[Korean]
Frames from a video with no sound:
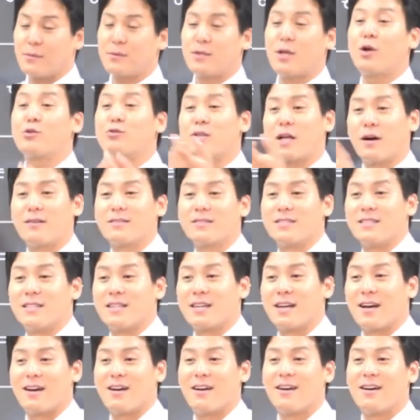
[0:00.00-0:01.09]
그럼 재건축
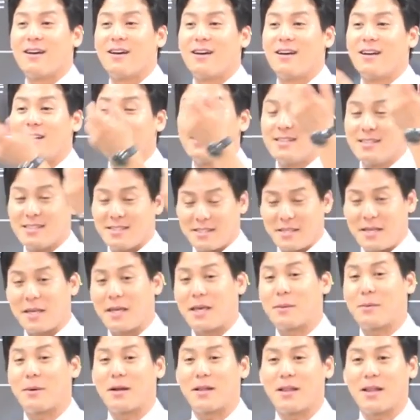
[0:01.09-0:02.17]
나왔으니까
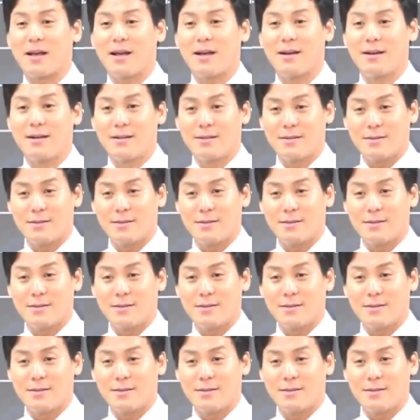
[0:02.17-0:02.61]
재개발이나